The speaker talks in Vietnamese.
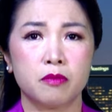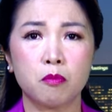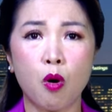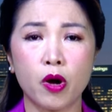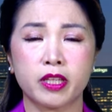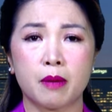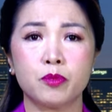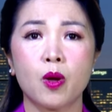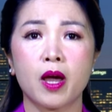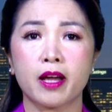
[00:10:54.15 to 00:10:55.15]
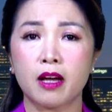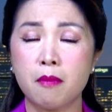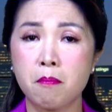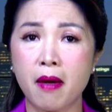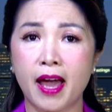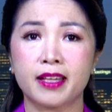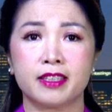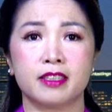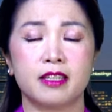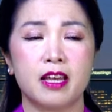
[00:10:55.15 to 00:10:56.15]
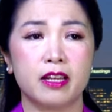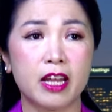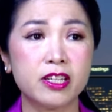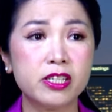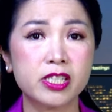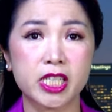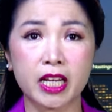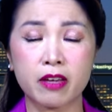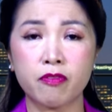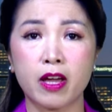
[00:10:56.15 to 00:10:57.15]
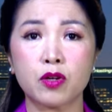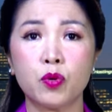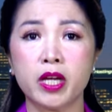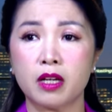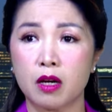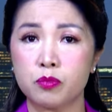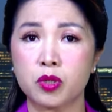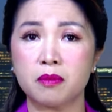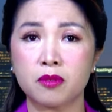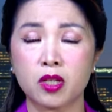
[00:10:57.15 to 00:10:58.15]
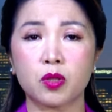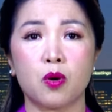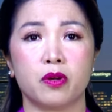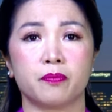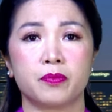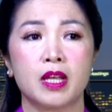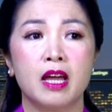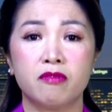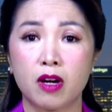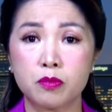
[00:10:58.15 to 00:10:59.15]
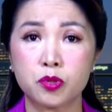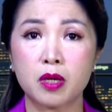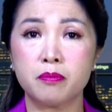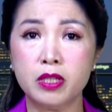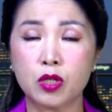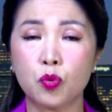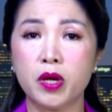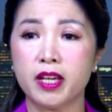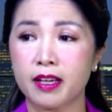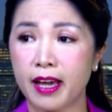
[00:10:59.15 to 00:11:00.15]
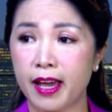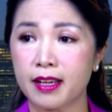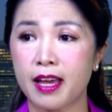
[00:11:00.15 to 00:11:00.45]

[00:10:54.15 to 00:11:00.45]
bồi thẩm đoàn ở Manhattan đã đưa ra cái phán quyết là ông Trump có tội. Và ông Trump được quyền kháng